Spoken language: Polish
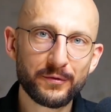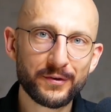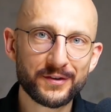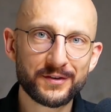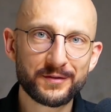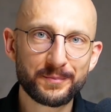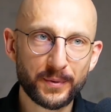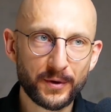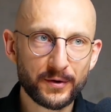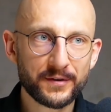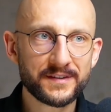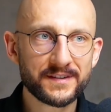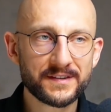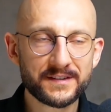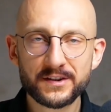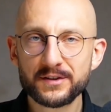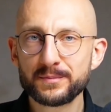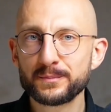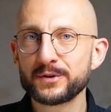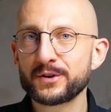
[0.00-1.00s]
mówiąc wprost,
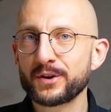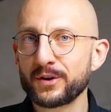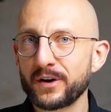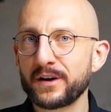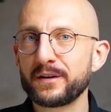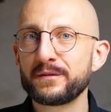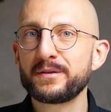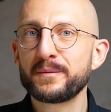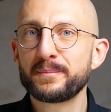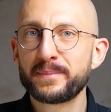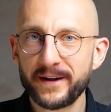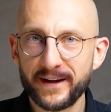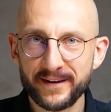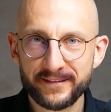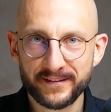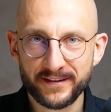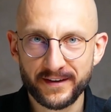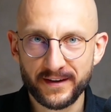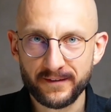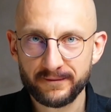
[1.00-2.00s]
jesteśmy trochę
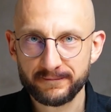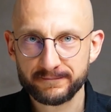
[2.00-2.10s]
wybredni.